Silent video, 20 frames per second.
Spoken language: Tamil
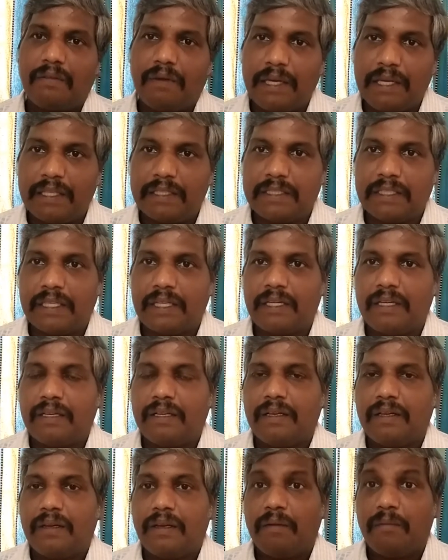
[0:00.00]
வைரஸ்கள்
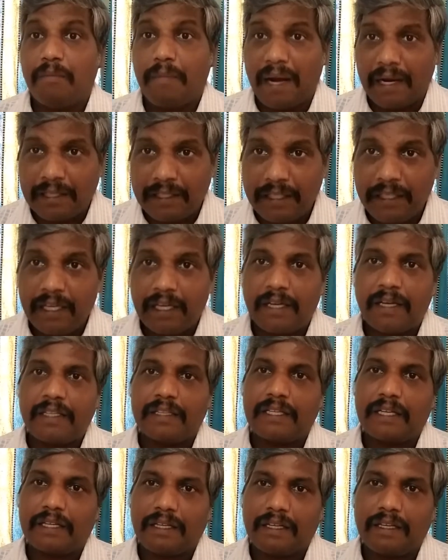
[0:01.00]

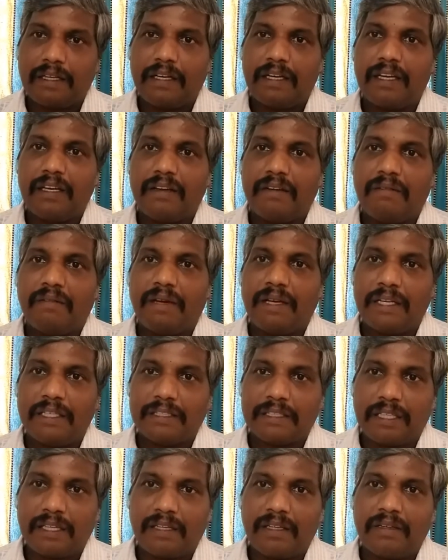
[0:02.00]
பாக்டீரியாக்களை தாக்குகின்றன
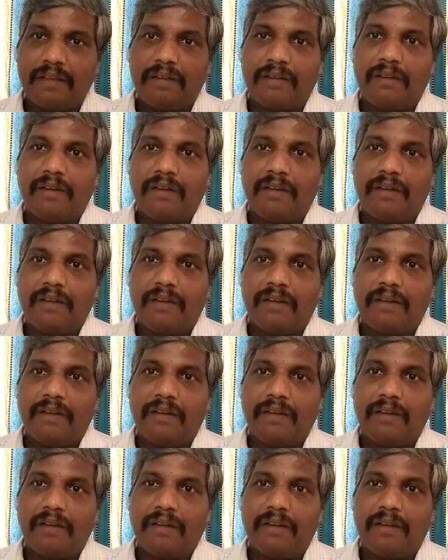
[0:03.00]
வைரஸ்கள்